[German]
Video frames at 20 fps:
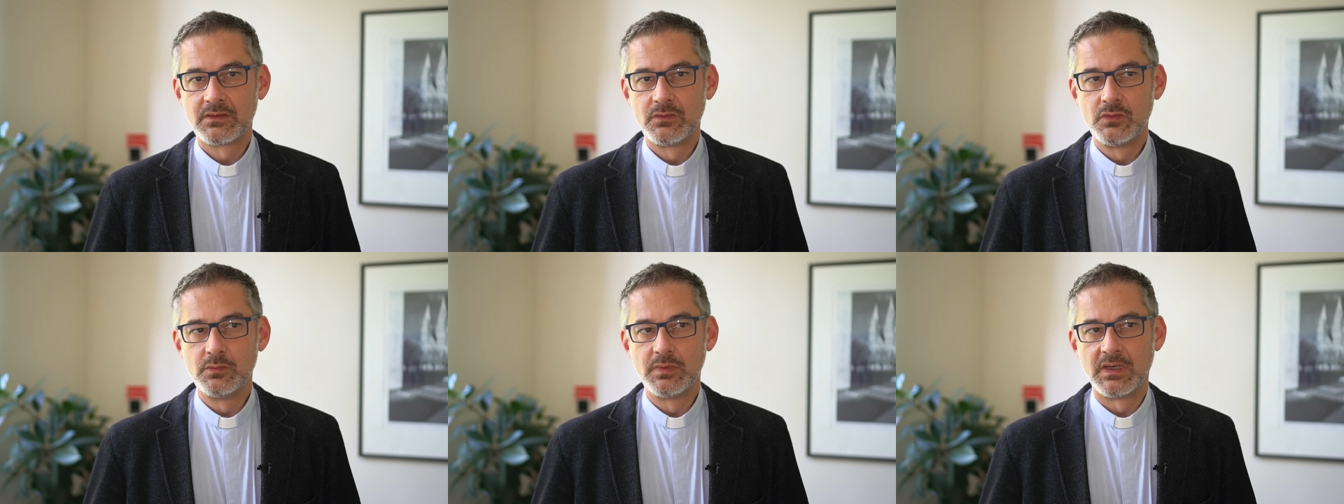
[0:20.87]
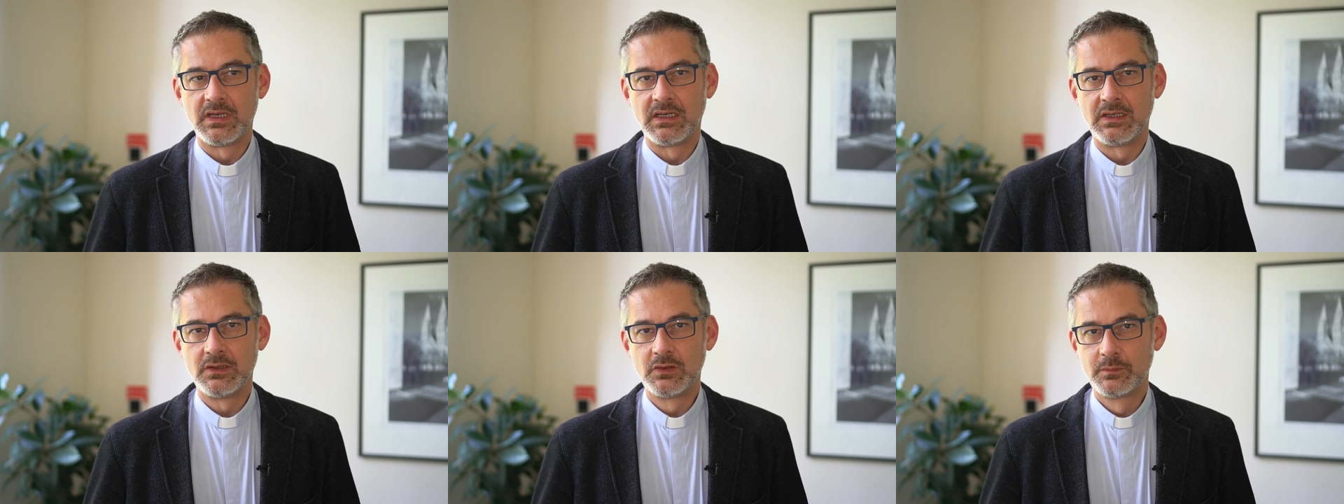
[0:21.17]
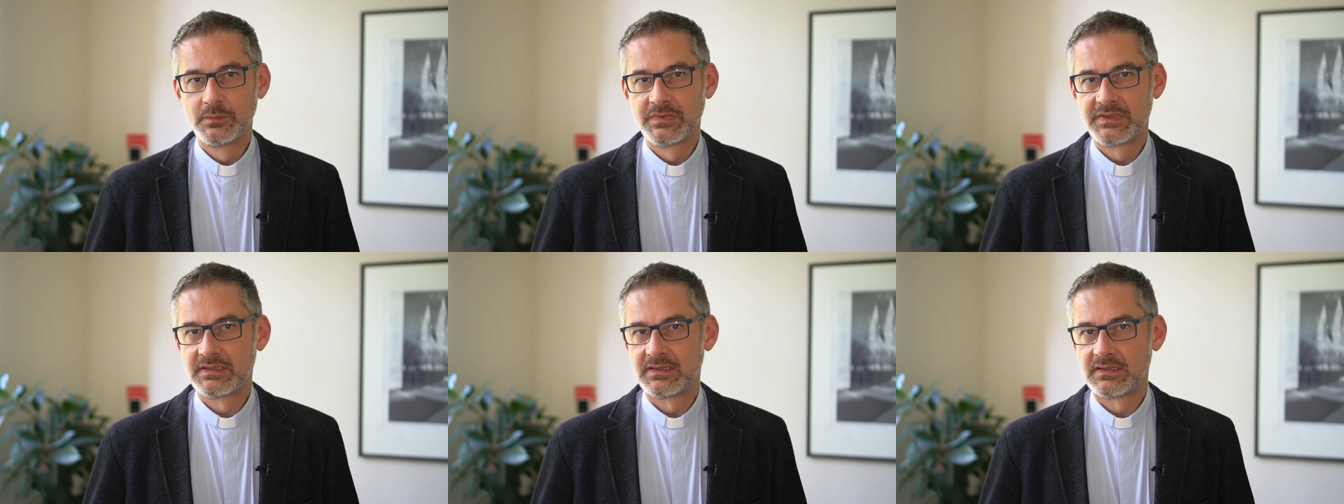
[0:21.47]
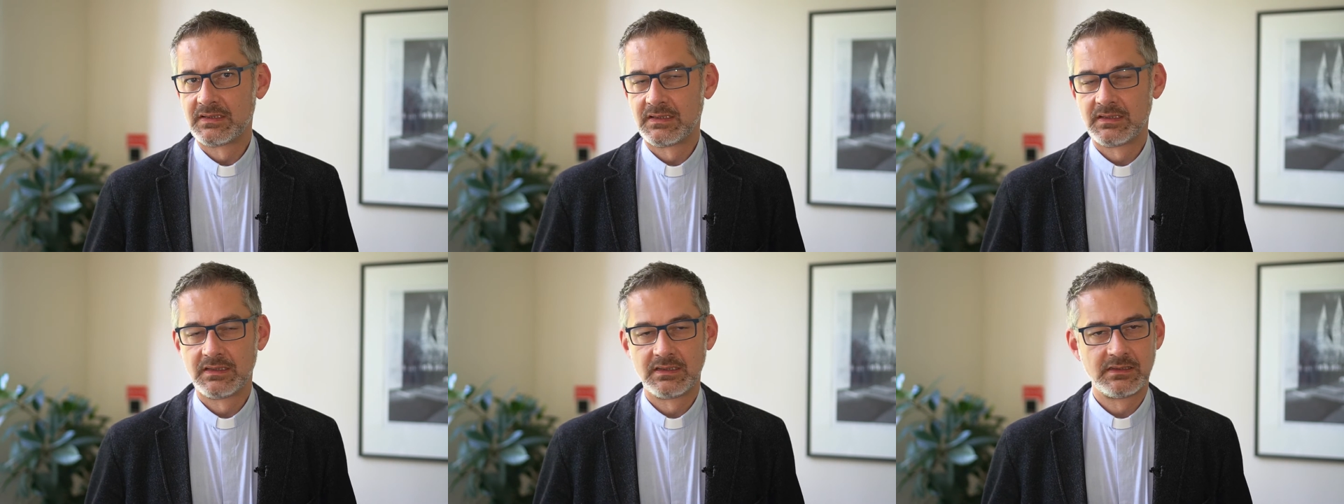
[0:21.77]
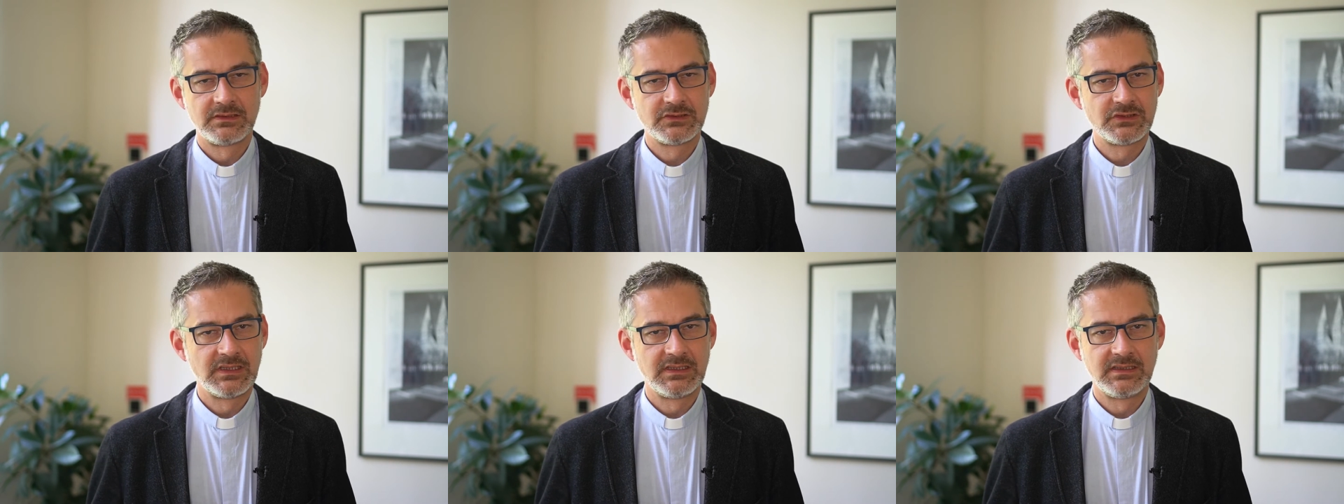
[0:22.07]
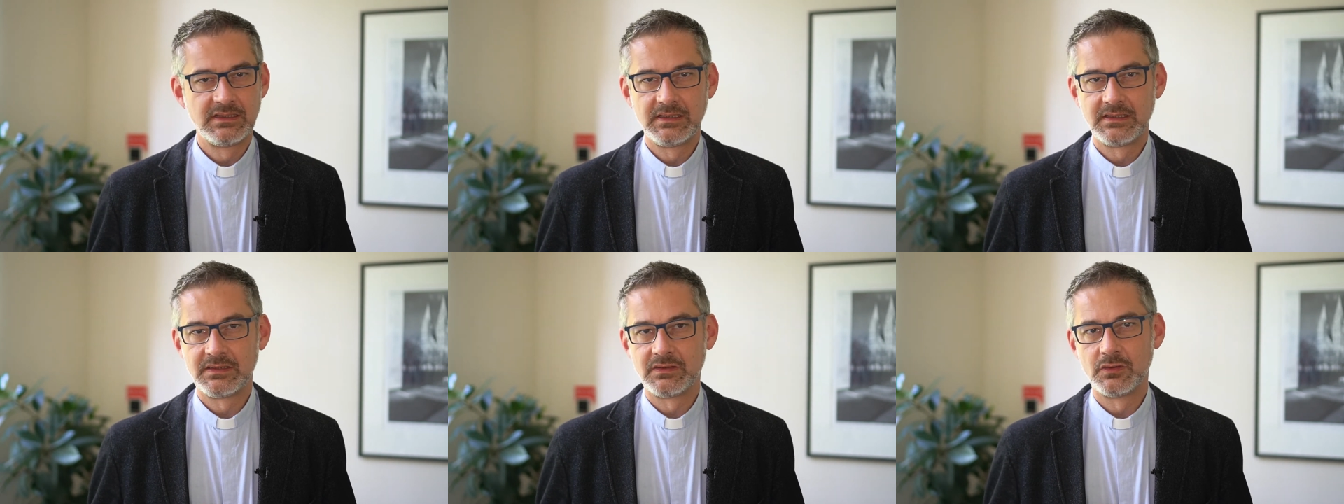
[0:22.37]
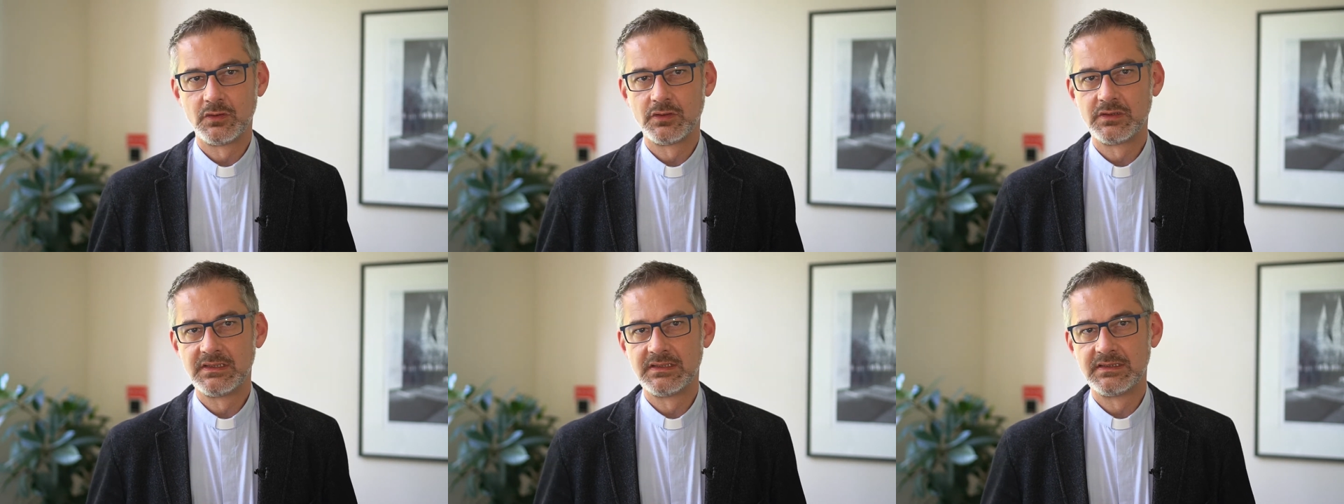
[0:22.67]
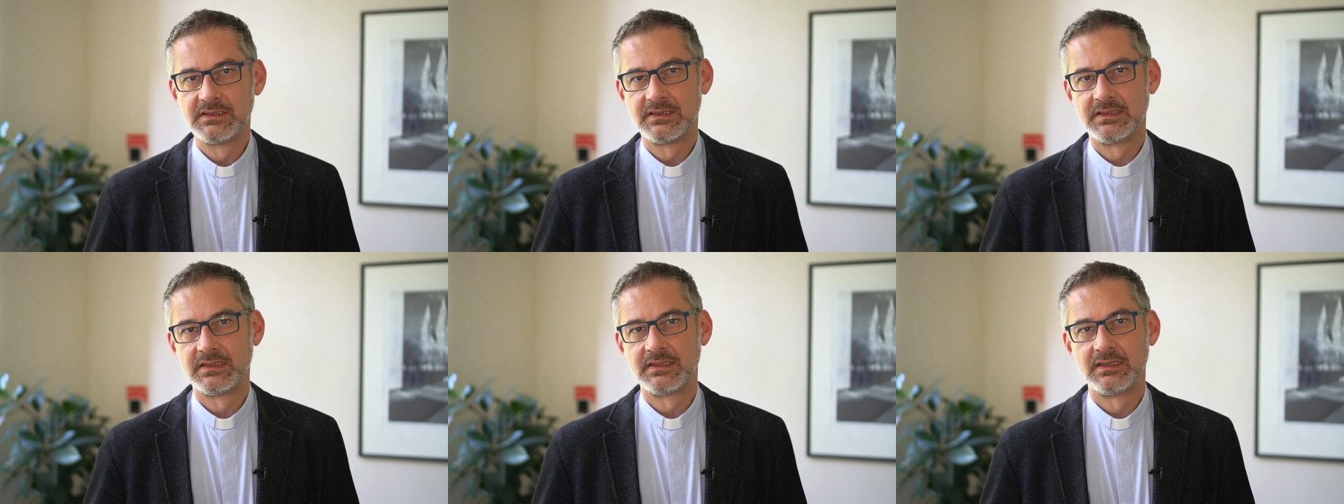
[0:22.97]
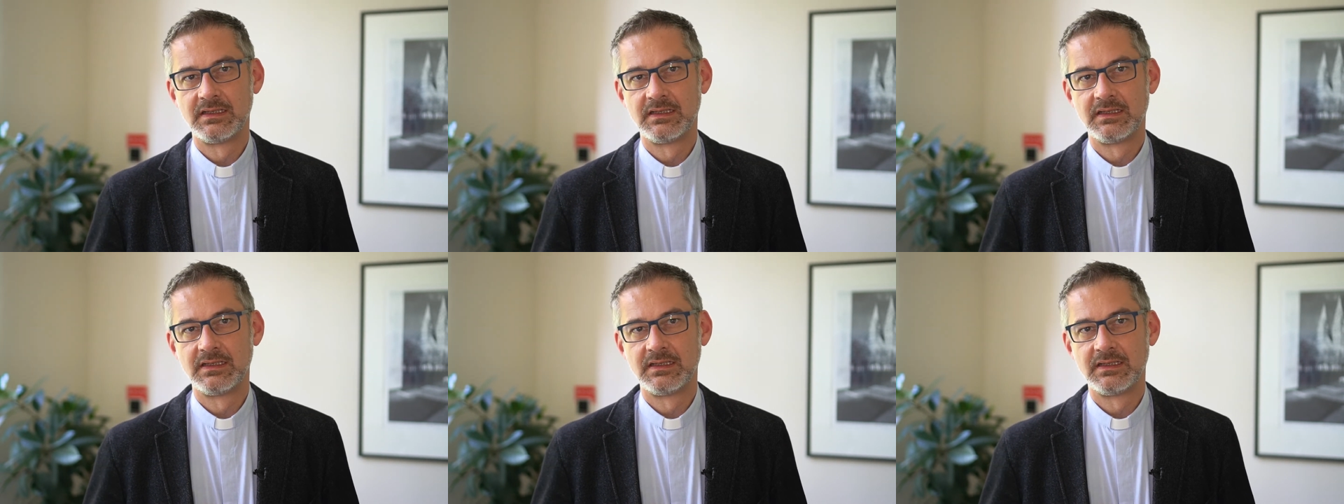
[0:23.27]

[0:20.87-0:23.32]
überhaupt, ständig neue